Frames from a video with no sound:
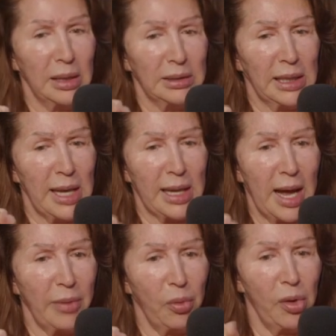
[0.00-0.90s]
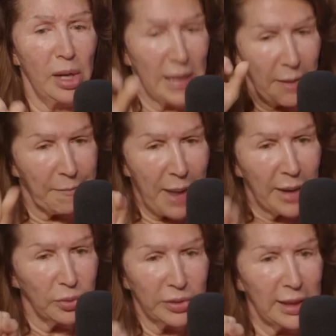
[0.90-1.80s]
del arado, las
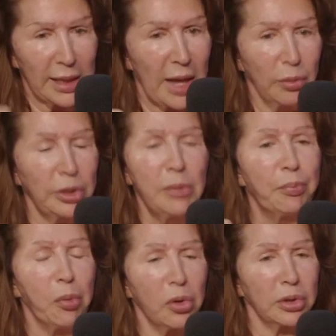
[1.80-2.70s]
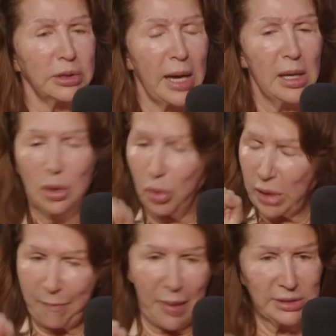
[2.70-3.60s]
manos del arado, no importa lo
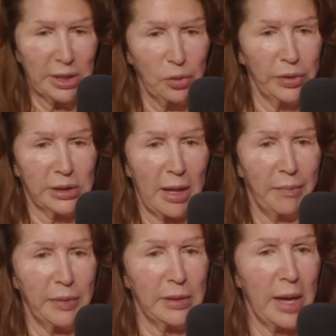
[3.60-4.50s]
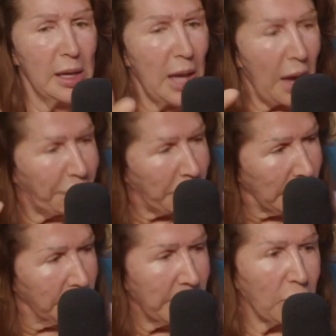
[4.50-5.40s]
que pase en nuestras vidas,
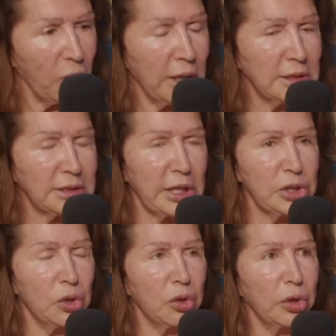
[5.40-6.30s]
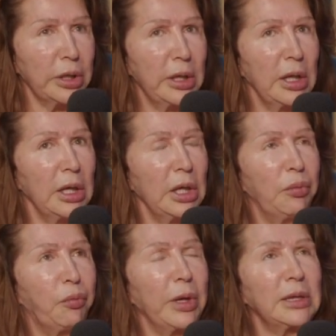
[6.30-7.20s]
firme con el Señor. Y
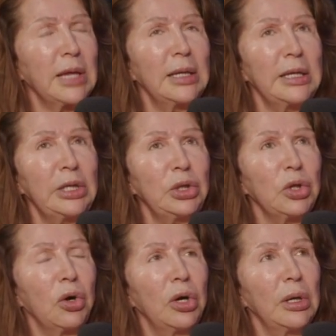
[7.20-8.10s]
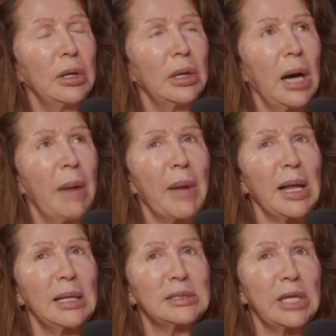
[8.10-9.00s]
fue tan lindo
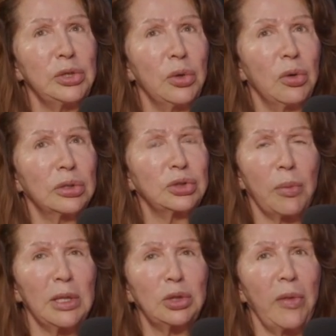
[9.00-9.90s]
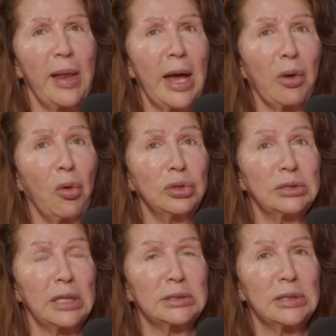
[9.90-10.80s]
amar al Señor sobre todas las
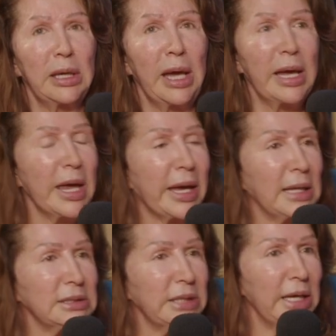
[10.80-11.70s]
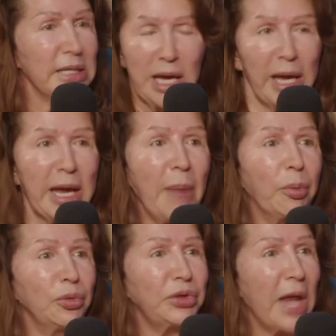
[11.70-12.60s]
cosas, en escasez, en
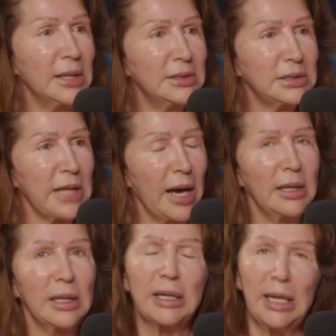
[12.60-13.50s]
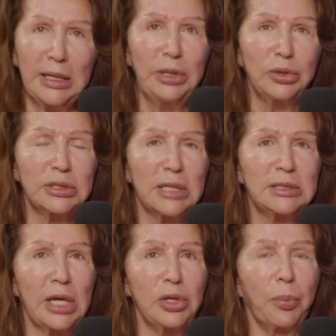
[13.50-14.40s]
abundancia. Qué lindo es el
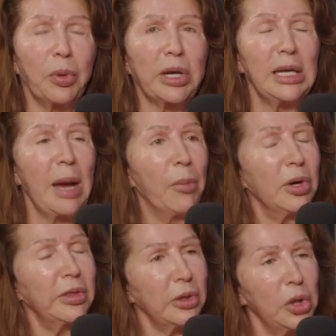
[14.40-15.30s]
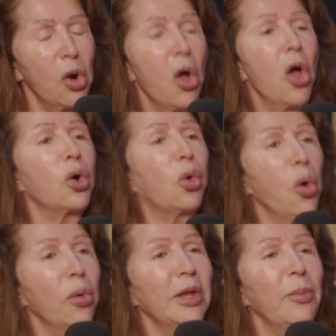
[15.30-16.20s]
Señor, porque el amor de Dios mm.
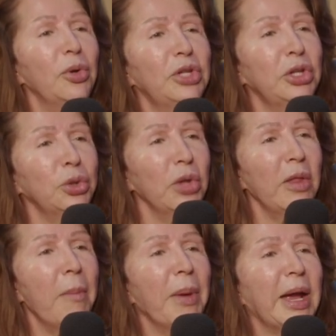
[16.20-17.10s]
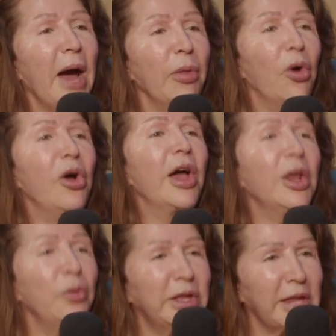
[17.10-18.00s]
cubre multitudes de pecados
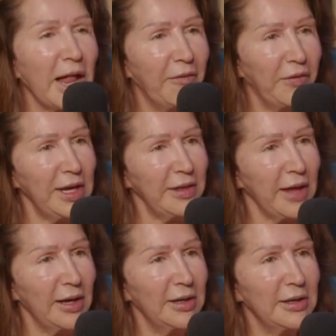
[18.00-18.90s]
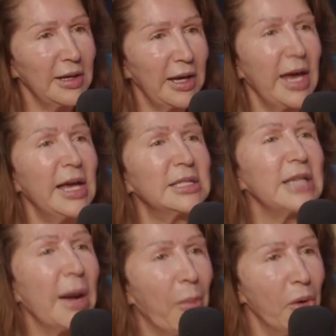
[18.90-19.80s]
en nuestras vidas
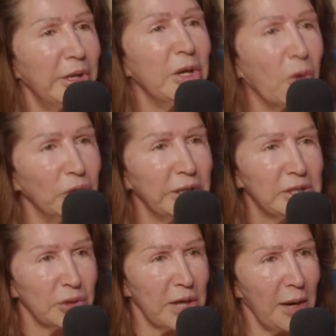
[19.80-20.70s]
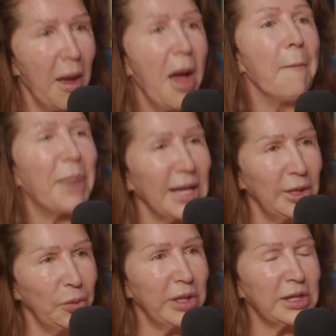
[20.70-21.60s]
ese amor incondicional para
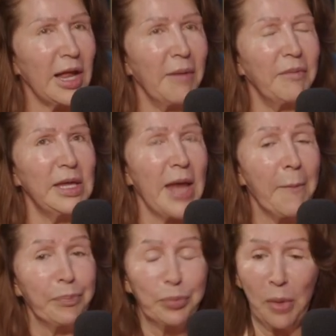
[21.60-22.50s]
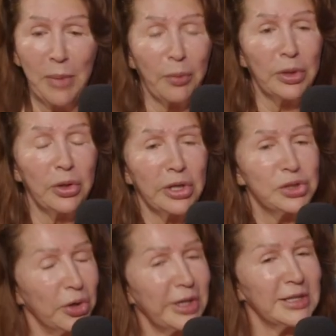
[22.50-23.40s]
nuestras vidas. Yo me acuerdo que
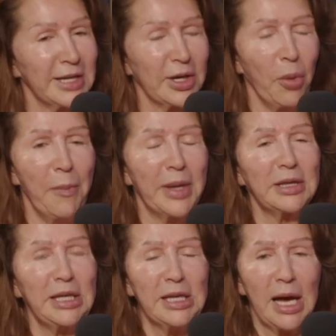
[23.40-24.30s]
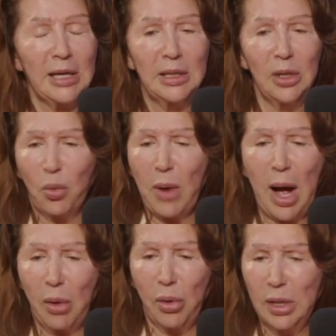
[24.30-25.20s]
yo recién convertida,
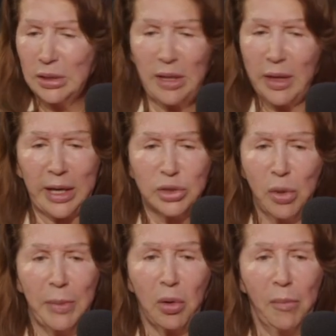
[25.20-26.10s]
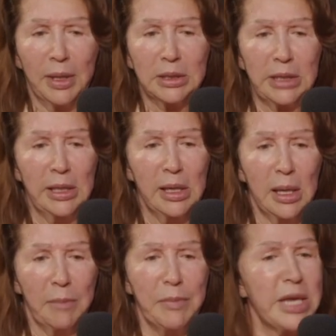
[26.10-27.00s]
wow, desde que yo me convertí,
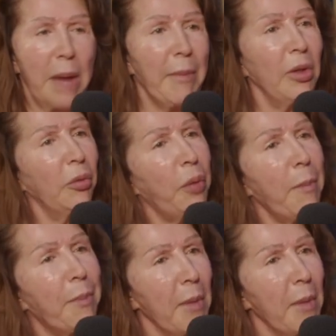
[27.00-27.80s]
mi llamado fue,